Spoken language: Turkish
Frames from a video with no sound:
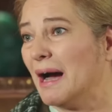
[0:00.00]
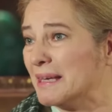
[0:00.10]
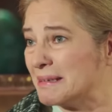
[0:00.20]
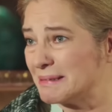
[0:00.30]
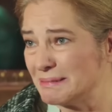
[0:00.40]

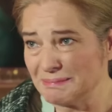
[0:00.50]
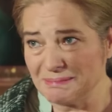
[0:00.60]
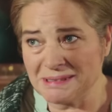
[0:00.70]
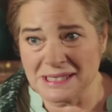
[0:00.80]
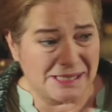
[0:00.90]
Hayır
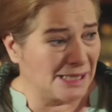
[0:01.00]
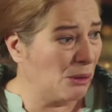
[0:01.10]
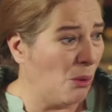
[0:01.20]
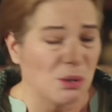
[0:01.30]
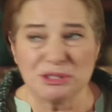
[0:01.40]
size
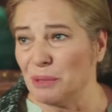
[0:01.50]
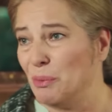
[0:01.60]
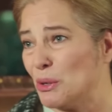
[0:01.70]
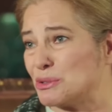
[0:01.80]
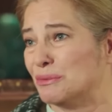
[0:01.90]
de
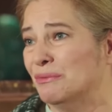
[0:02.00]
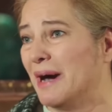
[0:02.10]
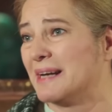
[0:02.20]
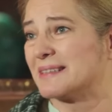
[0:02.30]
onca borcum